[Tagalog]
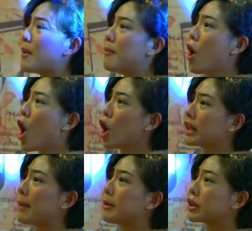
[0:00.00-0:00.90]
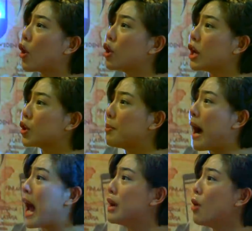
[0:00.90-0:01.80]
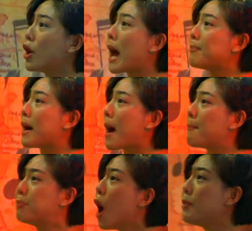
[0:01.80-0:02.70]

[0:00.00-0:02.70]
mo ako, dapat ako lang yung mahal mo. Napaka-bobo